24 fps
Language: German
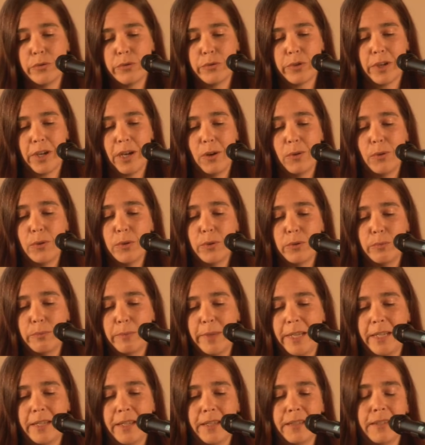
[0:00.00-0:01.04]
Frauen und
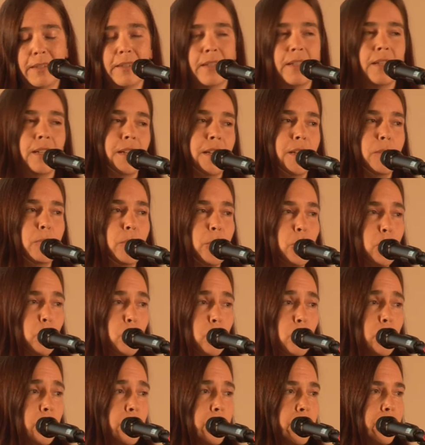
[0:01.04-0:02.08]
Männern in
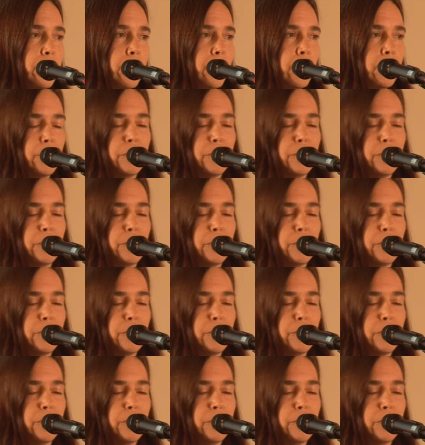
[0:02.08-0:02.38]
Beruf,